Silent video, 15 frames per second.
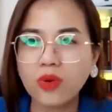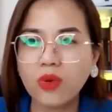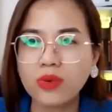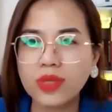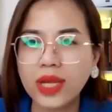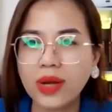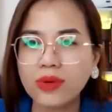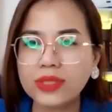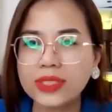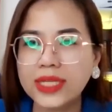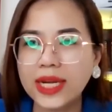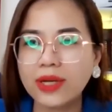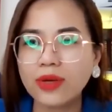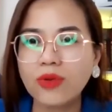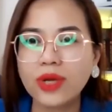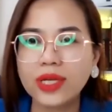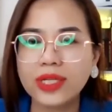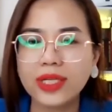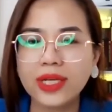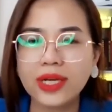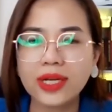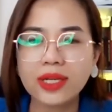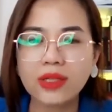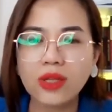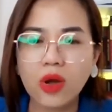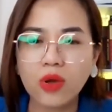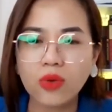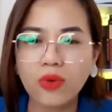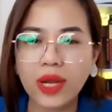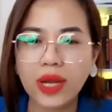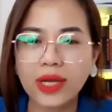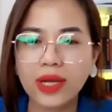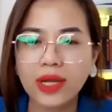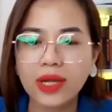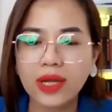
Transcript: cùng nhau rèn luyện những cái thói quen